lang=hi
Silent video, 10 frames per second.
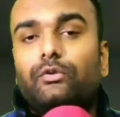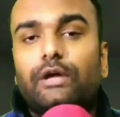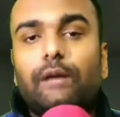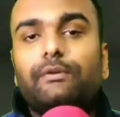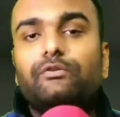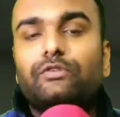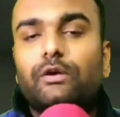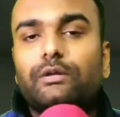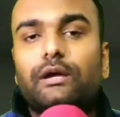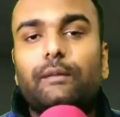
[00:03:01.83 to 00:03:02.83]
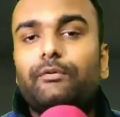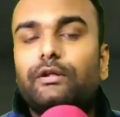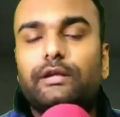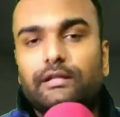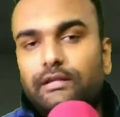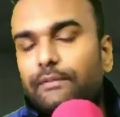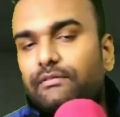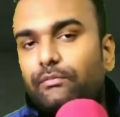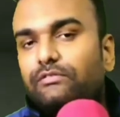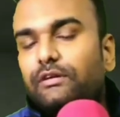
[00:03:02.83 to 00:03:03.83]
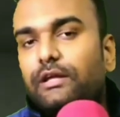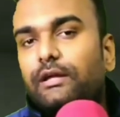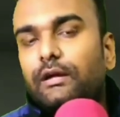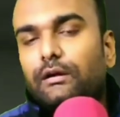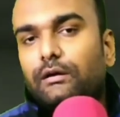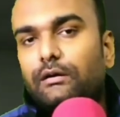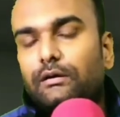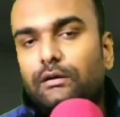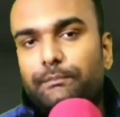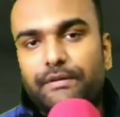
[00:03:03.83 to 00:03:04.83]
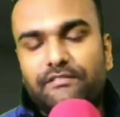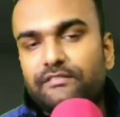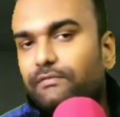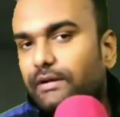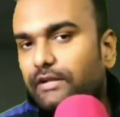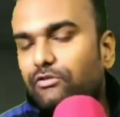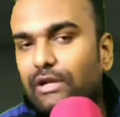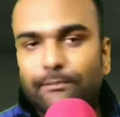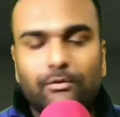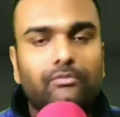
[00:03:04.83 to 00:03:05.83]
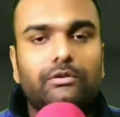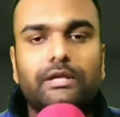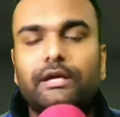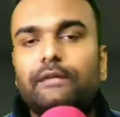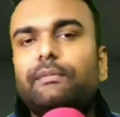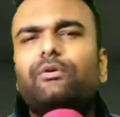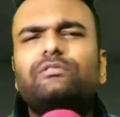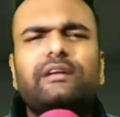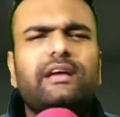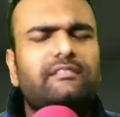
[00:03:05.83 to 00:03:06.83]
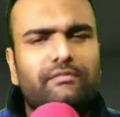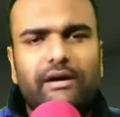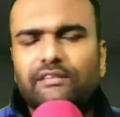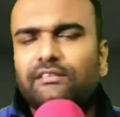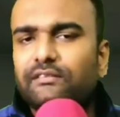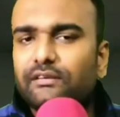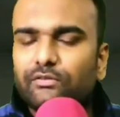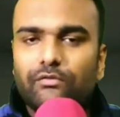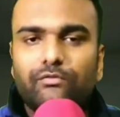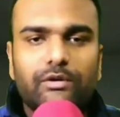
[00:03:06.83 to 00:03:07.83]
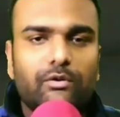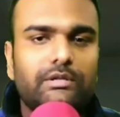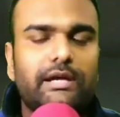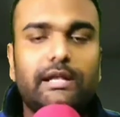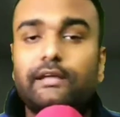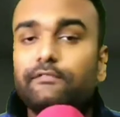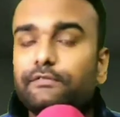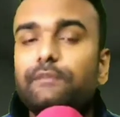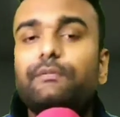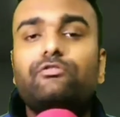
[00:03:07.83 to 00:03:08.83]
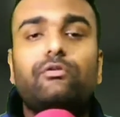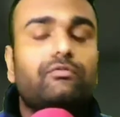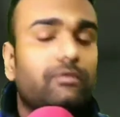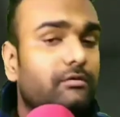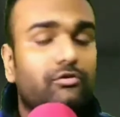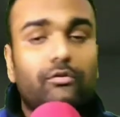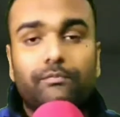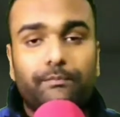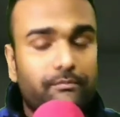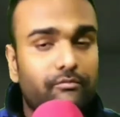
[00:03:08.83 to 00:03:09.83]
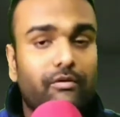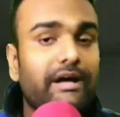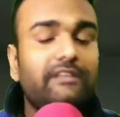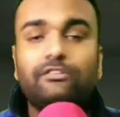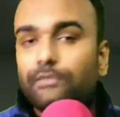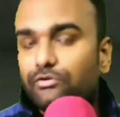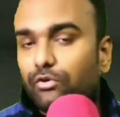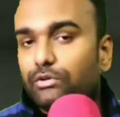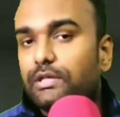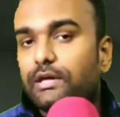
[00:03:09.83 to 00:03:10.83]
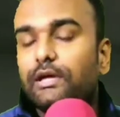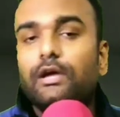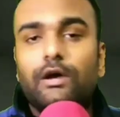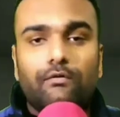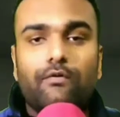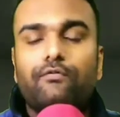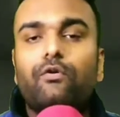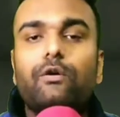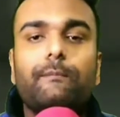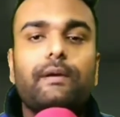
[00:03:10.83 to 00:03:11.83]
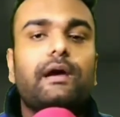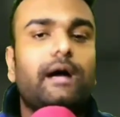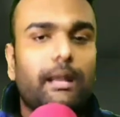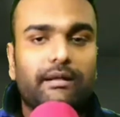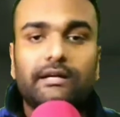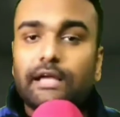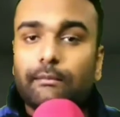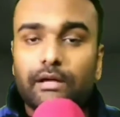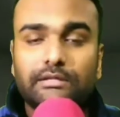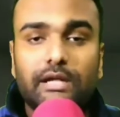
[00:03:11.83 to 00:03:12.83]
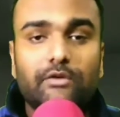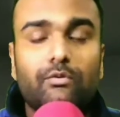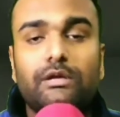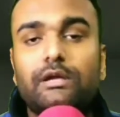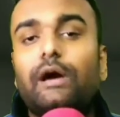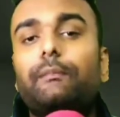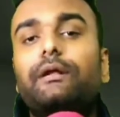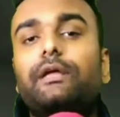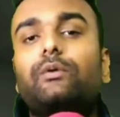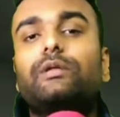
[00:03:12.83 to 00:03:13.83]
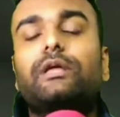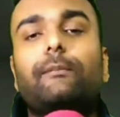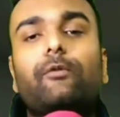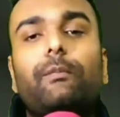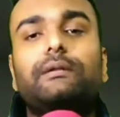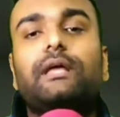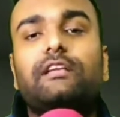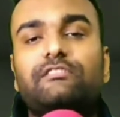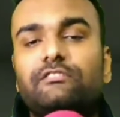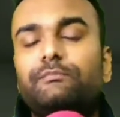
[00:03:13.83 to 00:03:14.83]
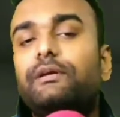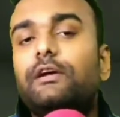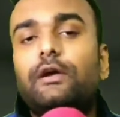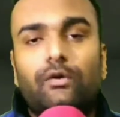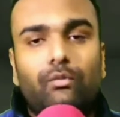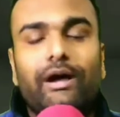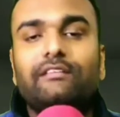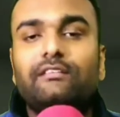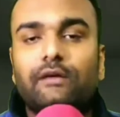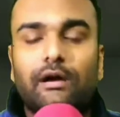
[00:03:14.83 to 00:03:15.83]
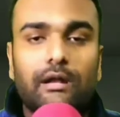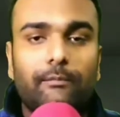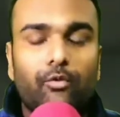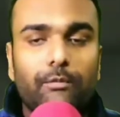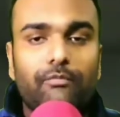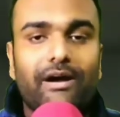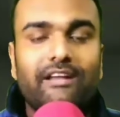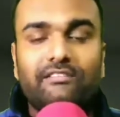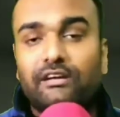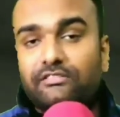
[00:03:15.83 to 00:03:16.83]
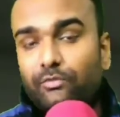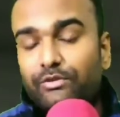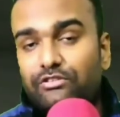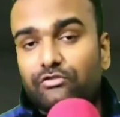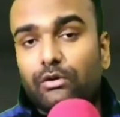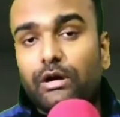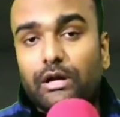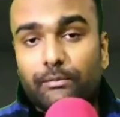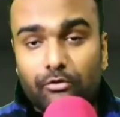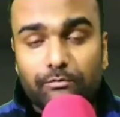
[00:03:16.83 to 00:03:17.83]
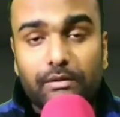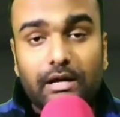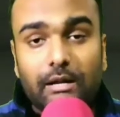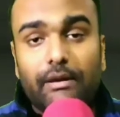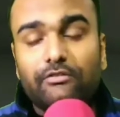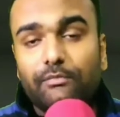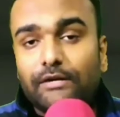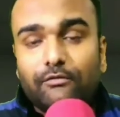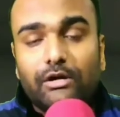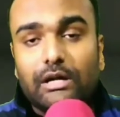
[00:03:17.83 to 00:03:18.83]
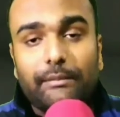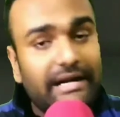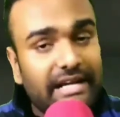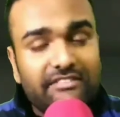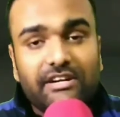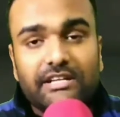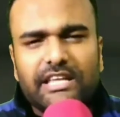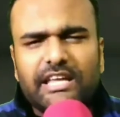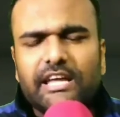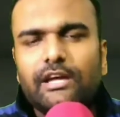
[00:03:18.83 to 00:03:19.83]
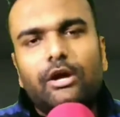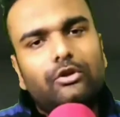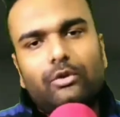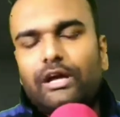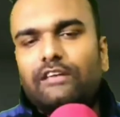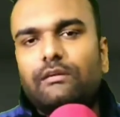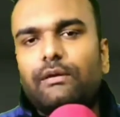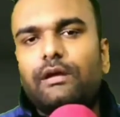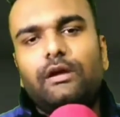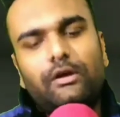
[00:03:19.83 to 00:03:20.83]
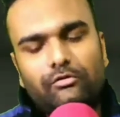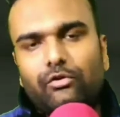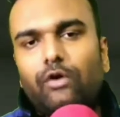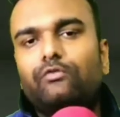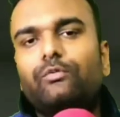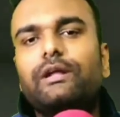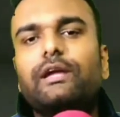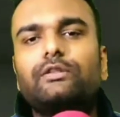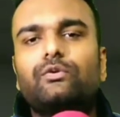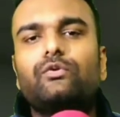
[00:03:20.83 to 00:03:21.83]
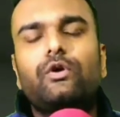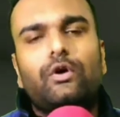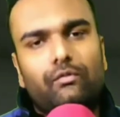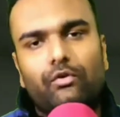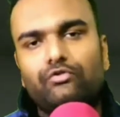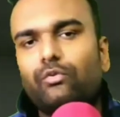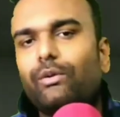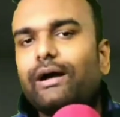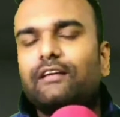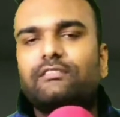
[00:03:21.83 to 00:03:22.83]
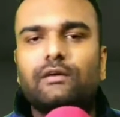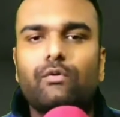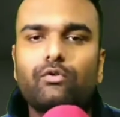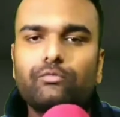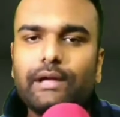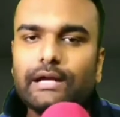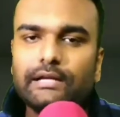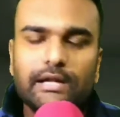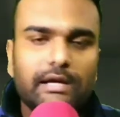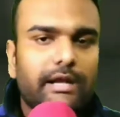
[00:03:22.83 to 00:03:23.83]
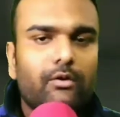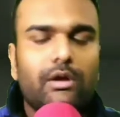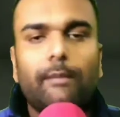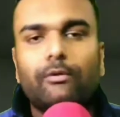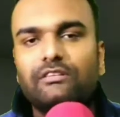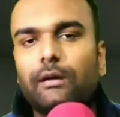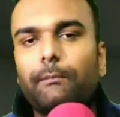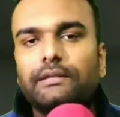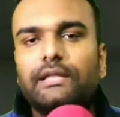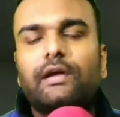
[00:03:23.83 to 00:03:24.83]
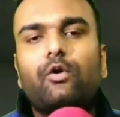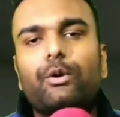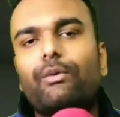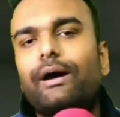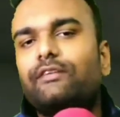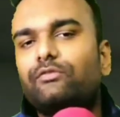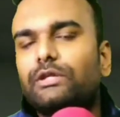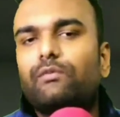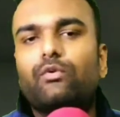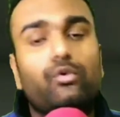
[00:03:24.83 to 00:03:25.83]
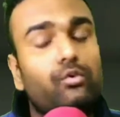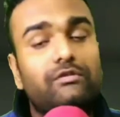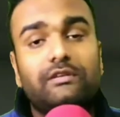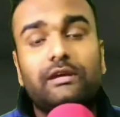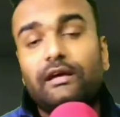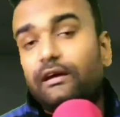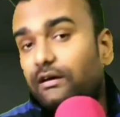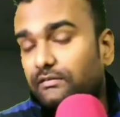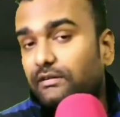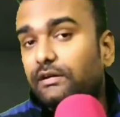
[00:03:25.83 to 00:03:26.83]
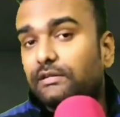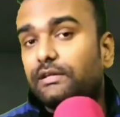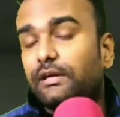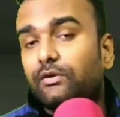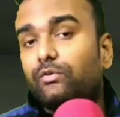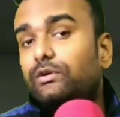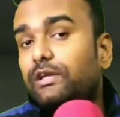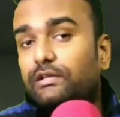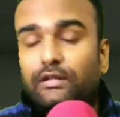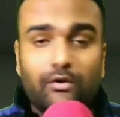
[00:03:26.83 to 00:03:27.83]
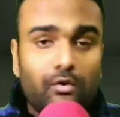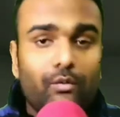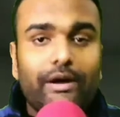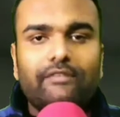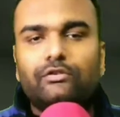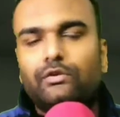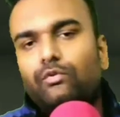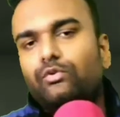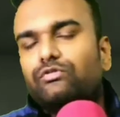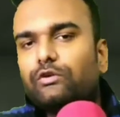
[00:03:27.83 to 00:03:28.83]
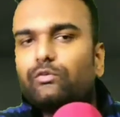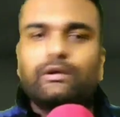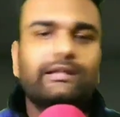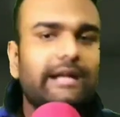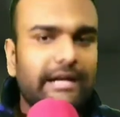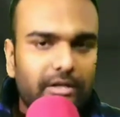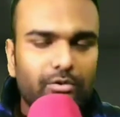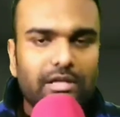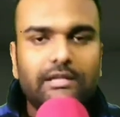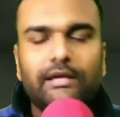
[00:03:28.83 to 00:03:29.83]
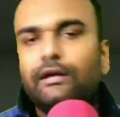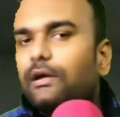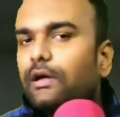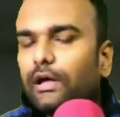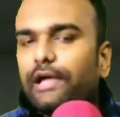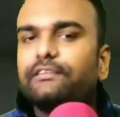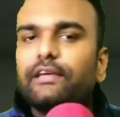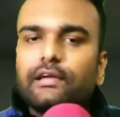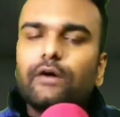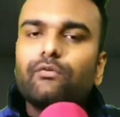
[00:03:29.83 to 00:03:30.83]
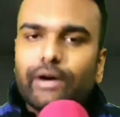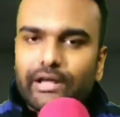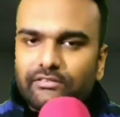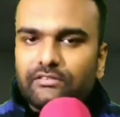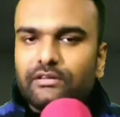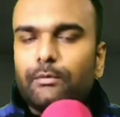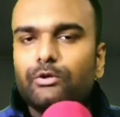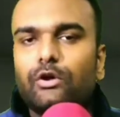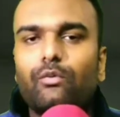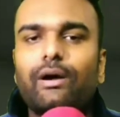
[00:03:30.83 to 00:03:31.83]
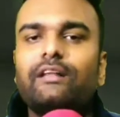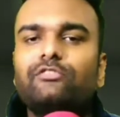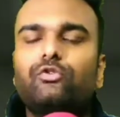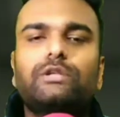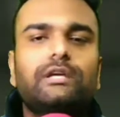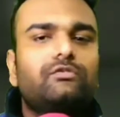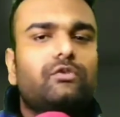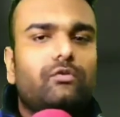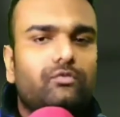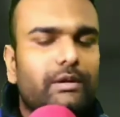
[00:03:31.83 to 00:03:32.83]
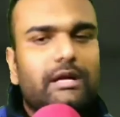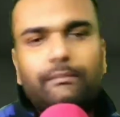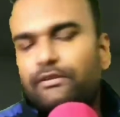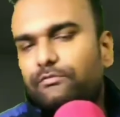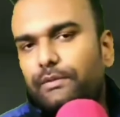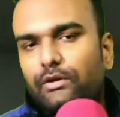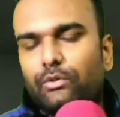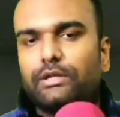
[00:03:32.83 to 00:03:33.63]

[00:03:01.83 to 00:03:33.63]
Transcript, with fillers: तो यहाँ पर दोस्तों क्या होता है कंप्यूटर के अंदर ऐसे बहुत सारे पीसीज वगैरह जो लैपटॉप्स होते हैं इनमें बहुत सारे ऐसे वायरसेस के सॉफ्टवेयर होते हैं लेकिन फिर भी जो जो वायरस इनमें जो होते हैं वो फ़ोन में आने का टाइम लगता नहीं क्योंकि यहाँ पर क्या होता है कि आपको पता है कि जिस भी वायरस अगर हम कोई भी वायरस का जो भी चीज़ होगा अगर हम उस पर अगर हमारा स्मार्टफोन अगर हम अटैच कर देंगे तो ऐसे में सॉफ्टवेयर के थ्रू वो जो वायरस है वो उसमें एंटर करेगा क्योंकि आपको जैसा पता है कि कोई वायरस होता है वो खून से असर करता है खून के अंदर अगर वायरस है तो वो दूसरे खून के अंदर एंटर हो जाता है ऐसा ही काम वायरस का भी होता है और वायरस जो होता है ये सॉफ्टवेयर के बेस पर ही